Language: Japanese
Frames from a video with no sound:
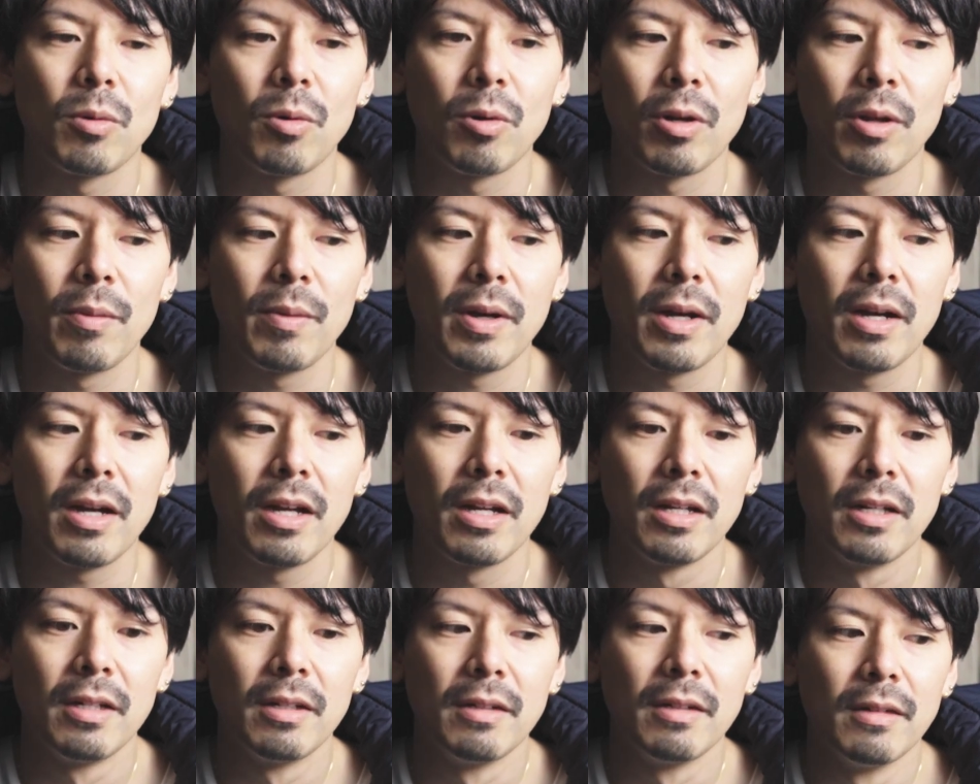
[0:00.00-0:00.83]
これ
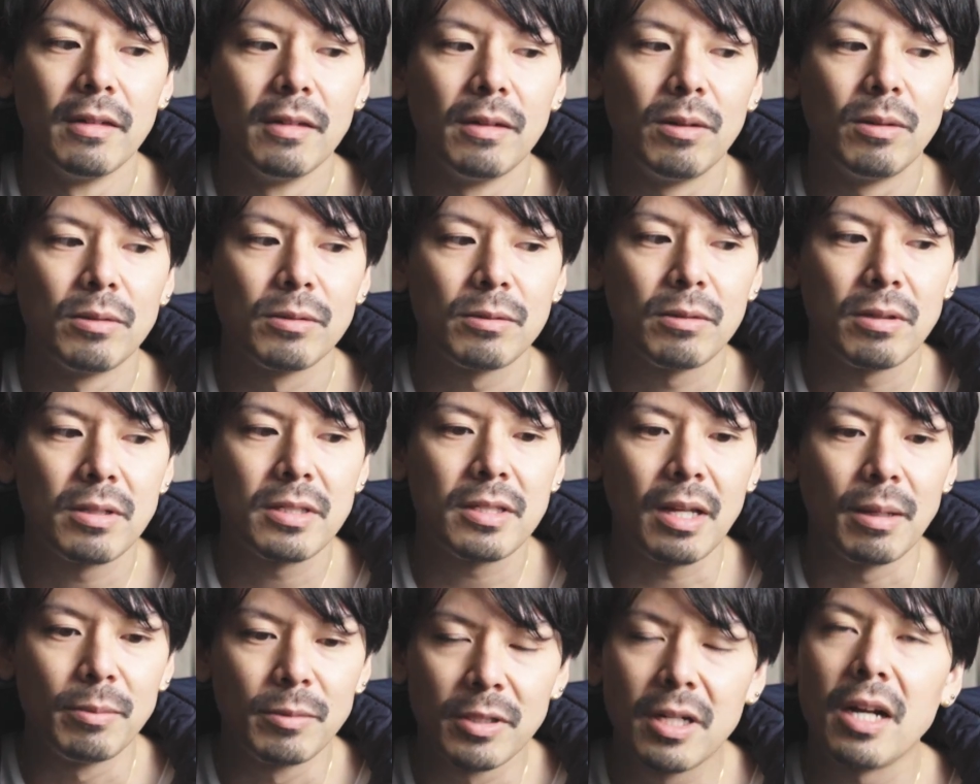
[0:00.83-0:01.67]
は本当に
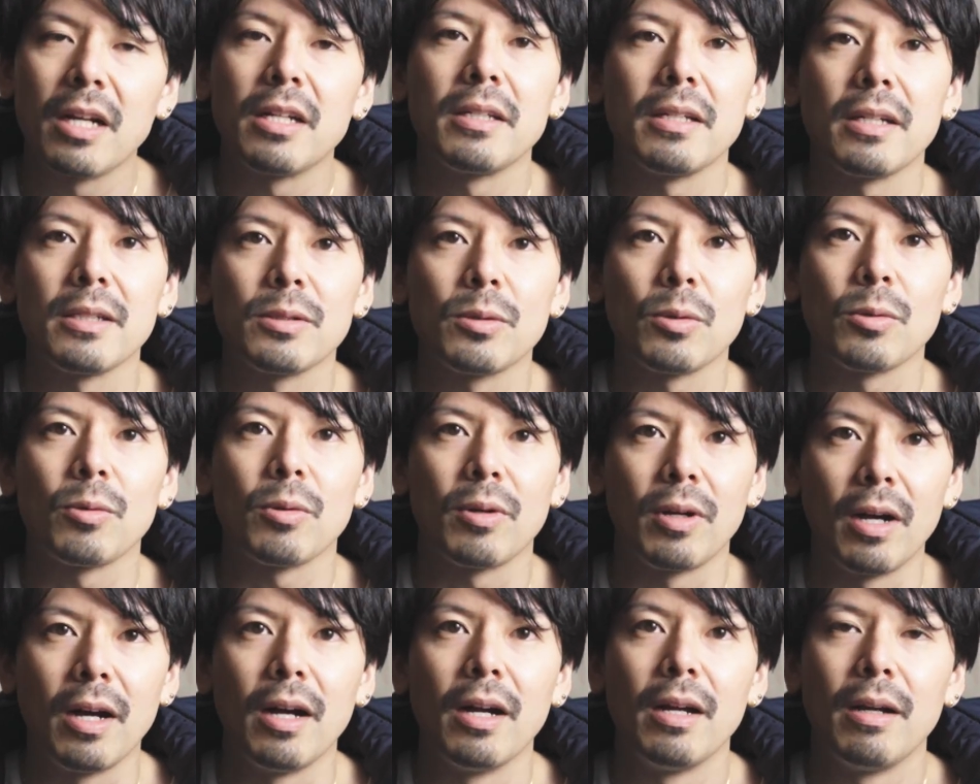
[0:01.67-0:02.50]
寒がりな人と
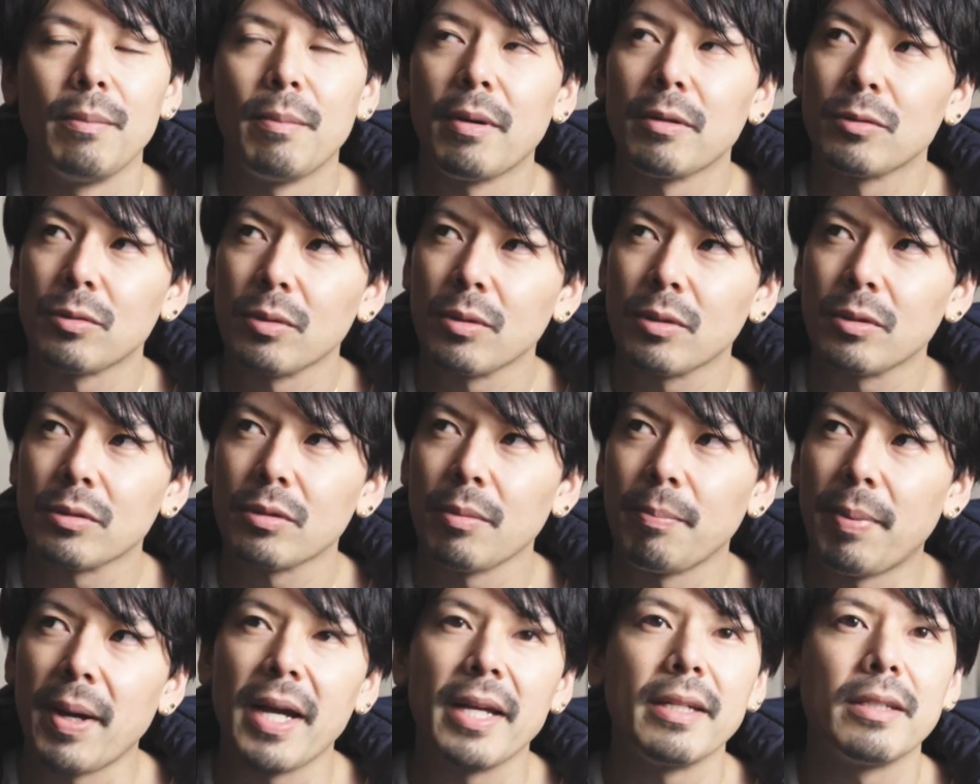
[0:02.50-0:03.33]
か、まあ、それこ
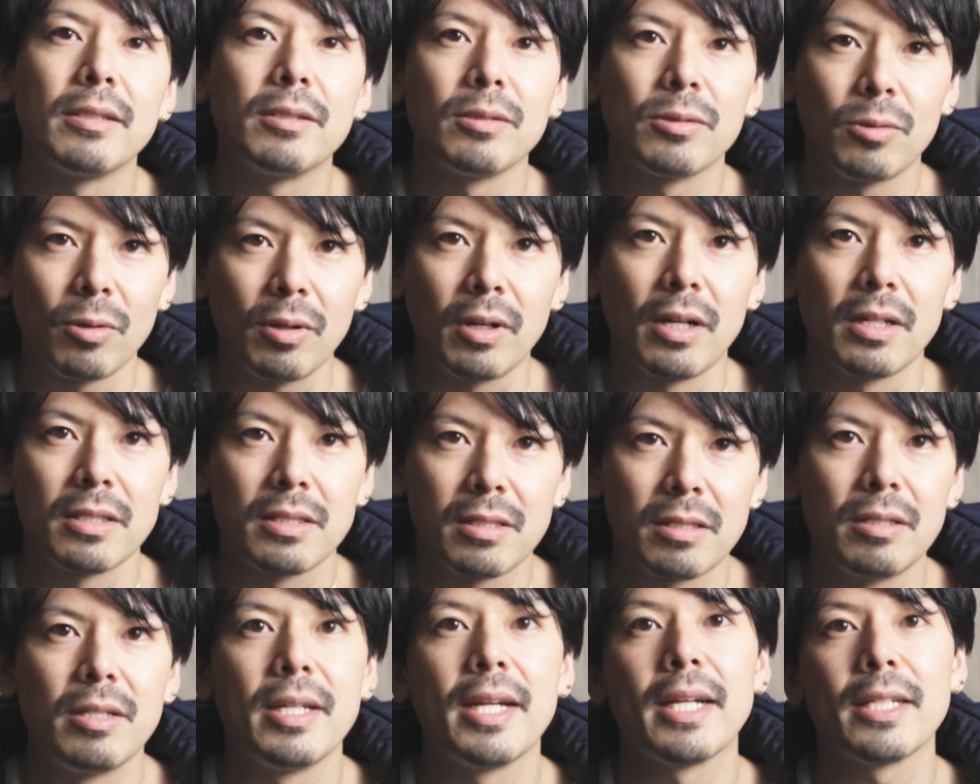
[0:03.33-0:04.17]
そバイクとか
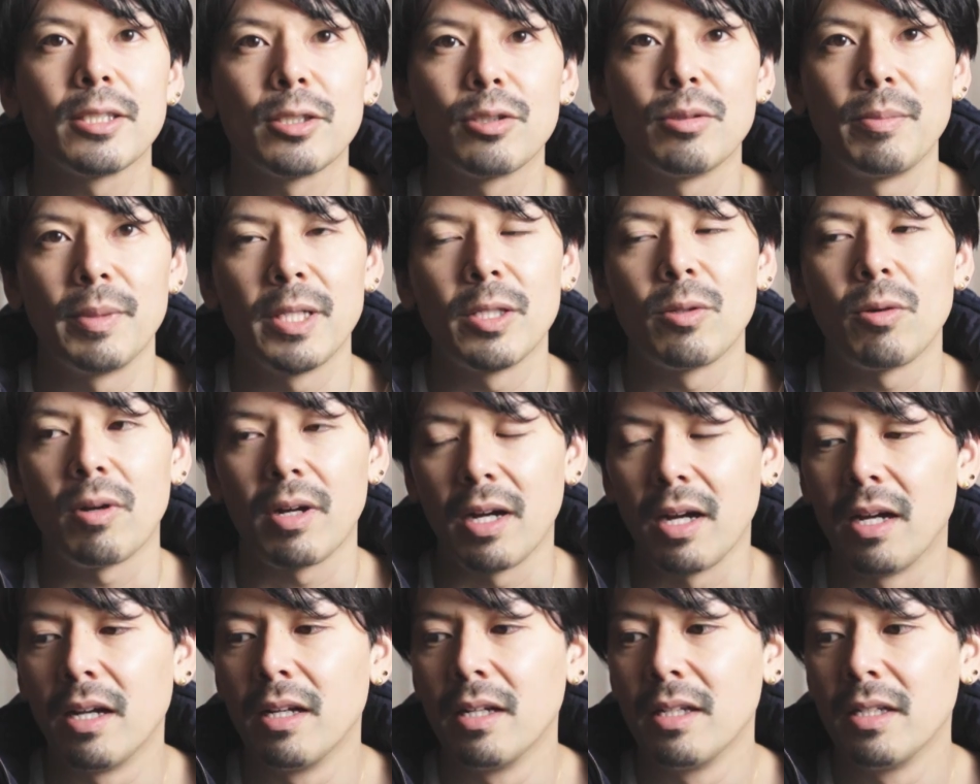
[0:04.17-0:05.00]
釣りが趣味と
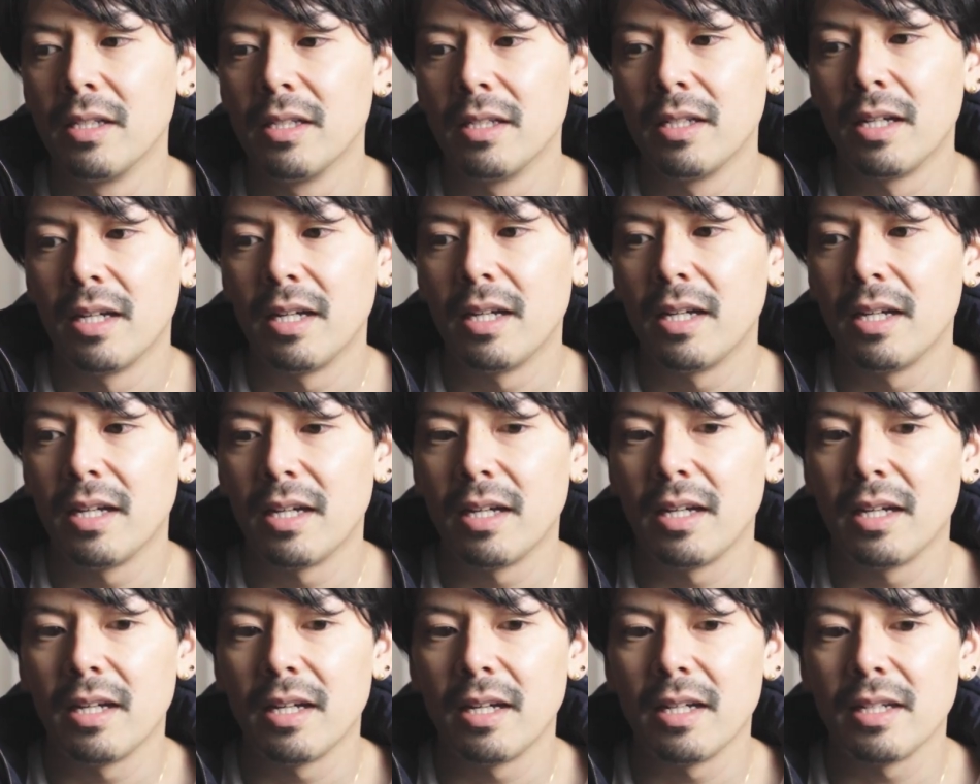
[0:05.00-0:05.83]
か、
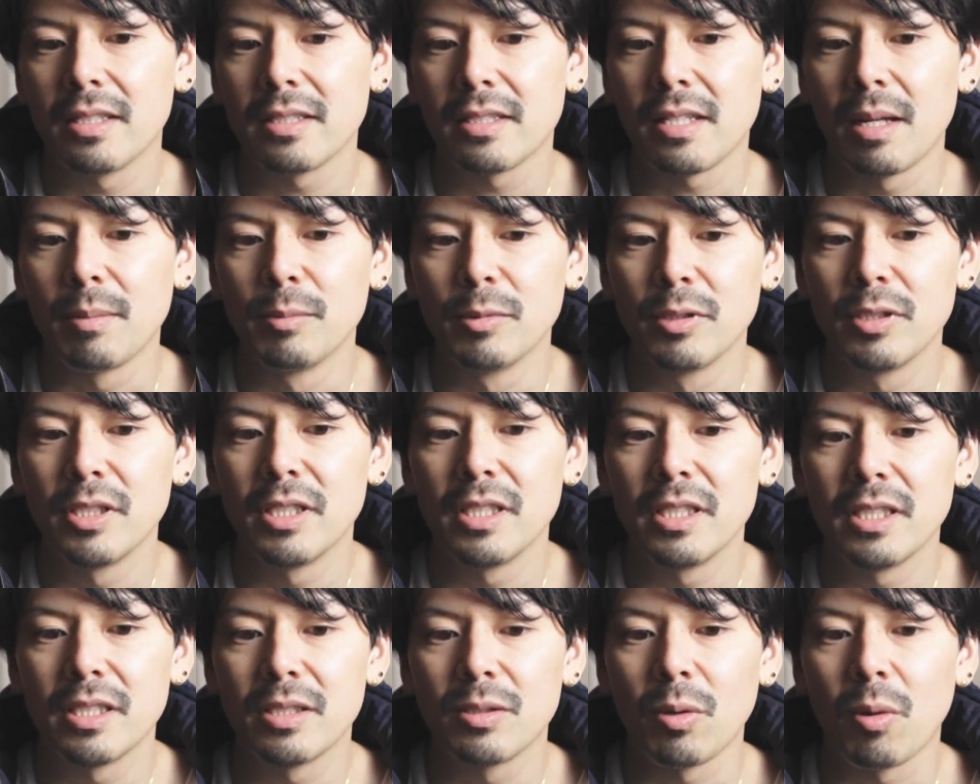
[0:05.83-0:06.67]
あ寒
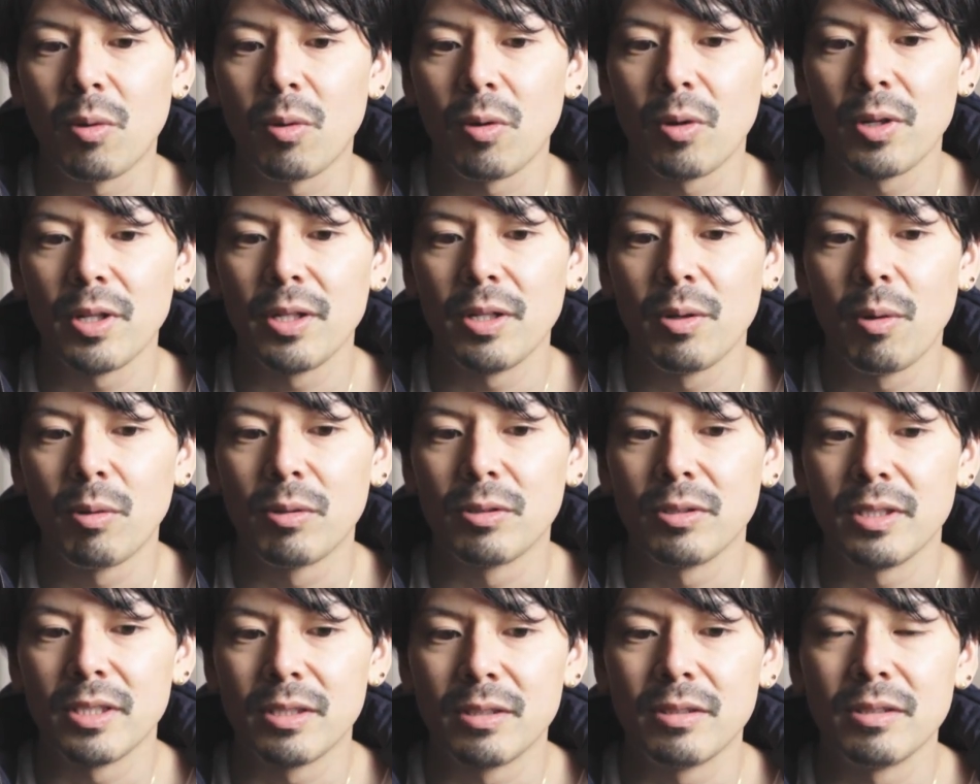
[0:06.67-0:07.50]
いところによ
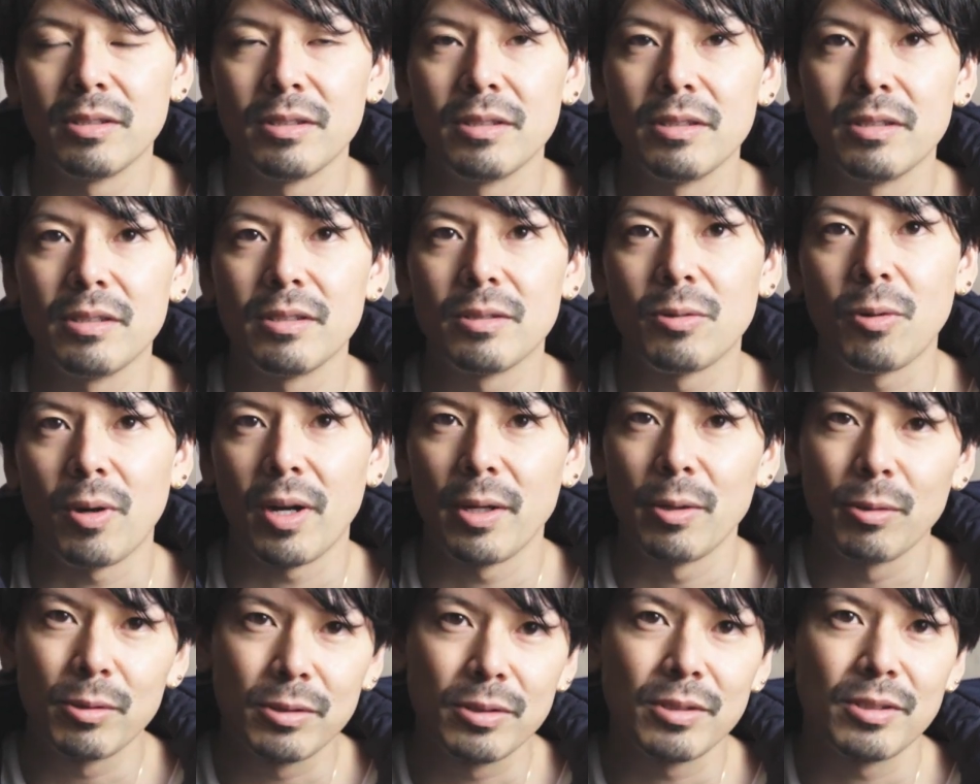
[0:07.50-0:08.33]
く行くと
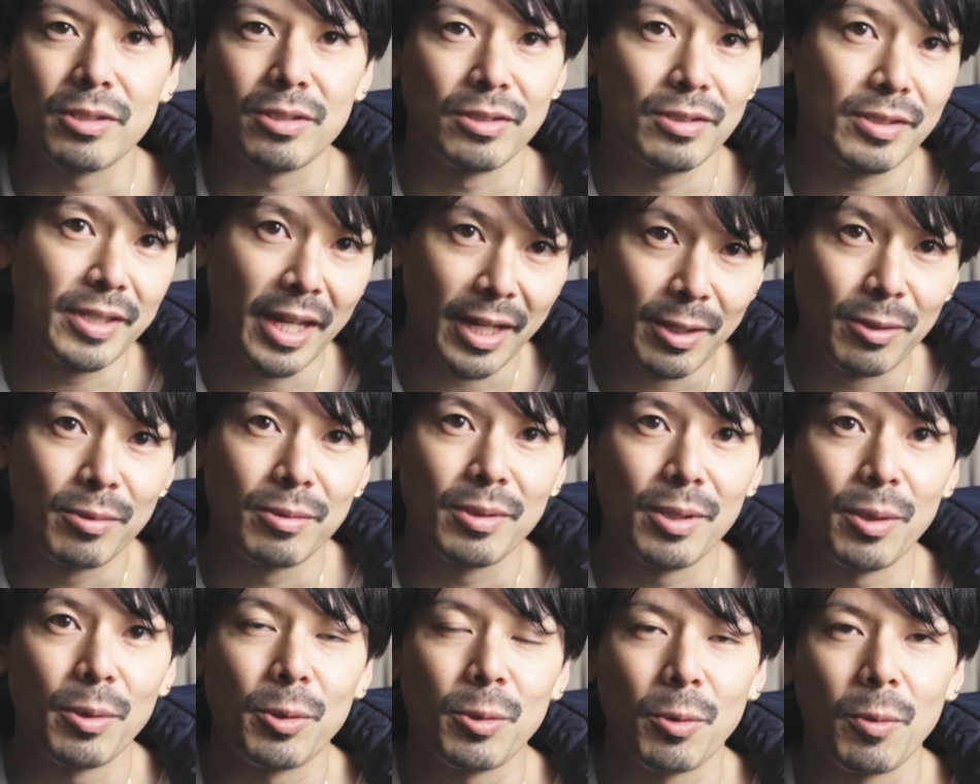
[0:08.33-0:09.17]
かよく住んでいるっ
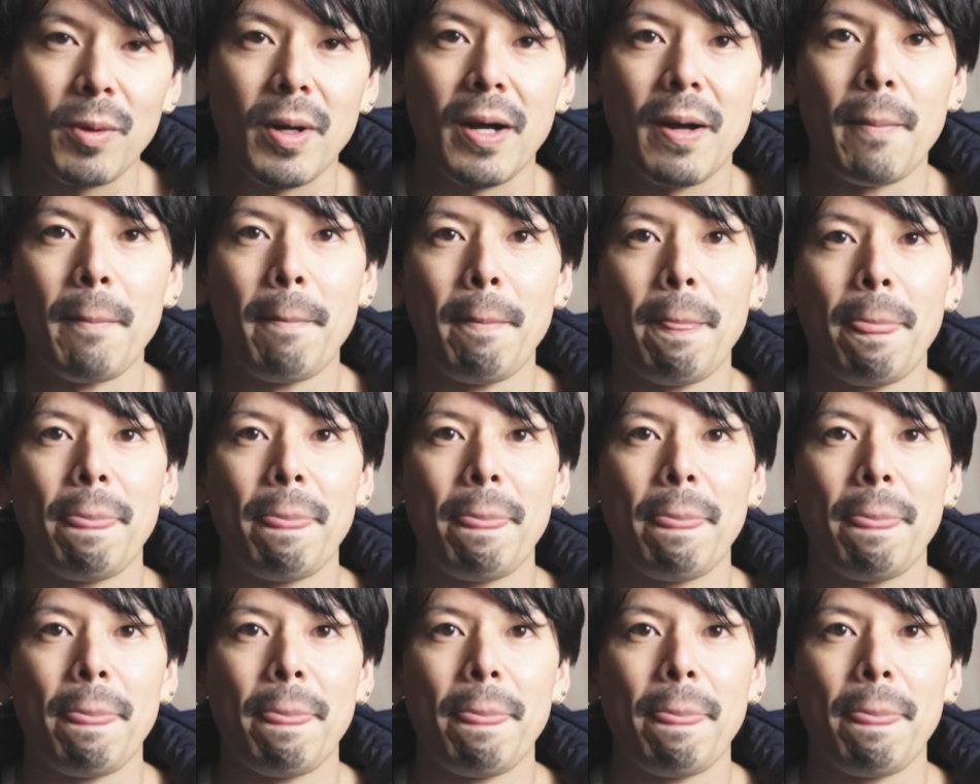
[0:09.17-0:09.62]
ていう人は